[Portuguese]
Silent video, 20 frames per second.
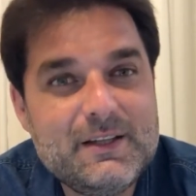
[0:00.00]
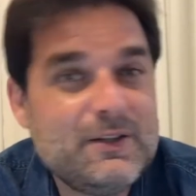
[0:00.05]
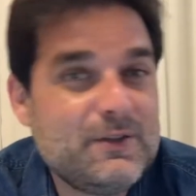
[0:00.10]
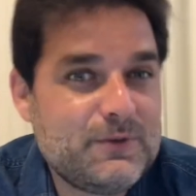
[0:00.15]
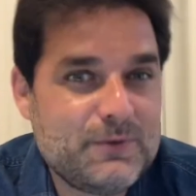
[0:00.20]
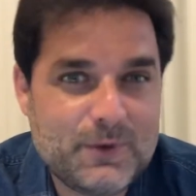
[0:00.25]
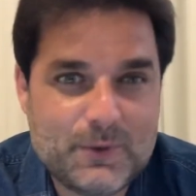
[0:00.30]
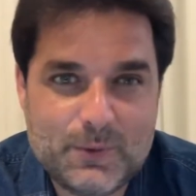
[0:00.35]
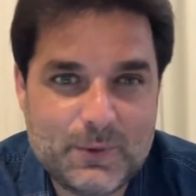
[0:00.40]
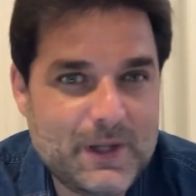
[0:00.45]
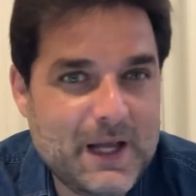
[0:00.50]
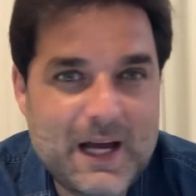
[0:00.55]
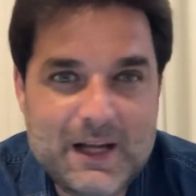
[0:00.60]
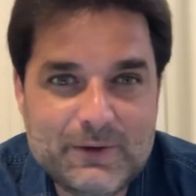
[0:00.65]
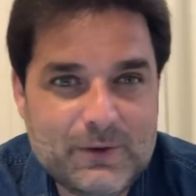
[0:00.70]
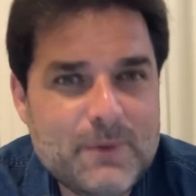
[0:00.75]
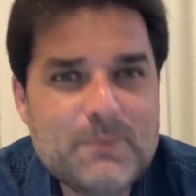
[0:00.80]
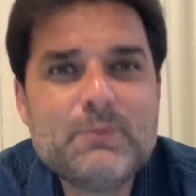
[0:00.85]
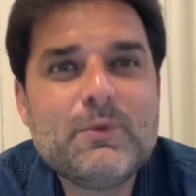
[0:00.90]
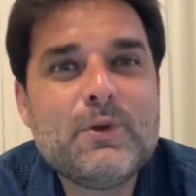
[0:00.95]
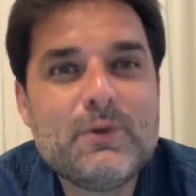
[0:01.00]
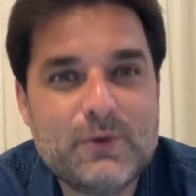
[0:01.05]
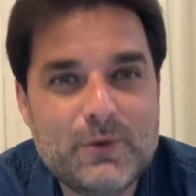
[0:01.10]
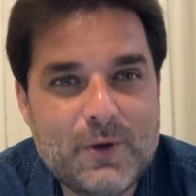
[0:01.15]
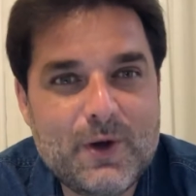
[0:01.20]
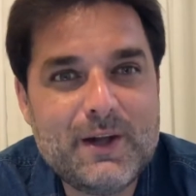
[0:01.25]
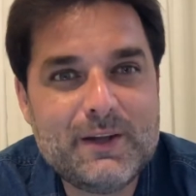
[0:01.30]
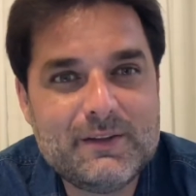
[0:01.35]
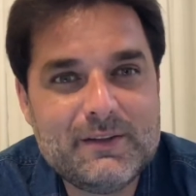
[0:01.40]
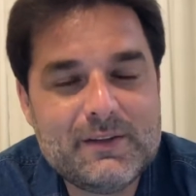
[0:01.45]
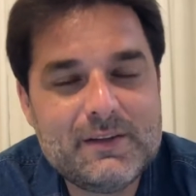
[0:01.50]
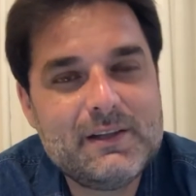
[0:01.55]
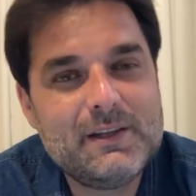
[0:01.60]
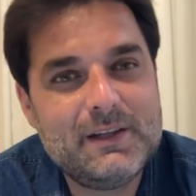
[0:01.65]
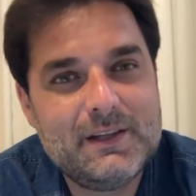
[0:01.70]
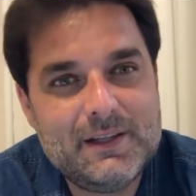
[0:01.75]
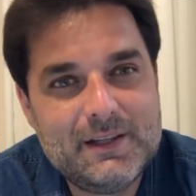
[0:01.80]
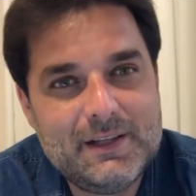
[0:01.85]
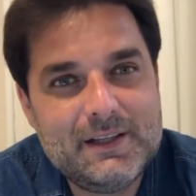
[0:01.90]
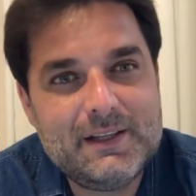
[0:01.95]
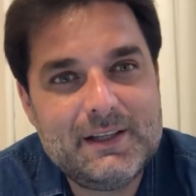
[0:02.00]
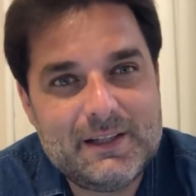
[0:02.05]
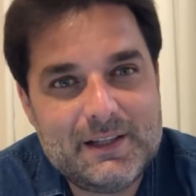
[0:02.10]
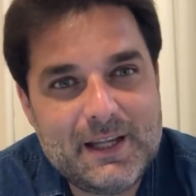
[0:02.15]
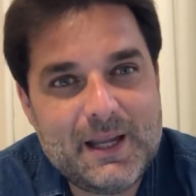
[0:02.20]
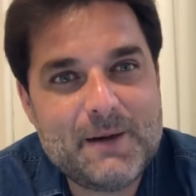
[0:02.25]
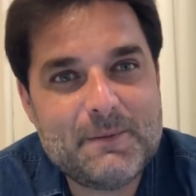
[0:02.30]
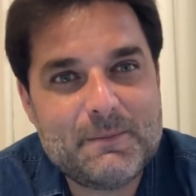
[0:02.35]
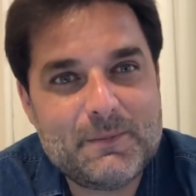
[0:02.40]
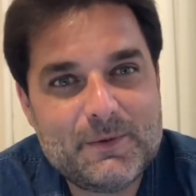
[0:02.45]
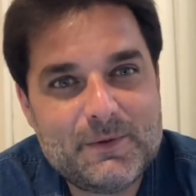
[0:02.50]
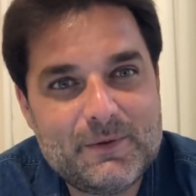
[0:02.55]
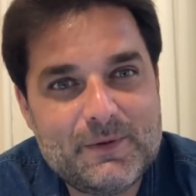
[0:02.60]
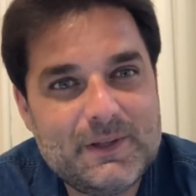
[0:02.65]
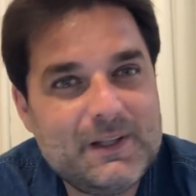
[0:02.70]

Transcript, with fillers: dificuldades, como todos nós temos.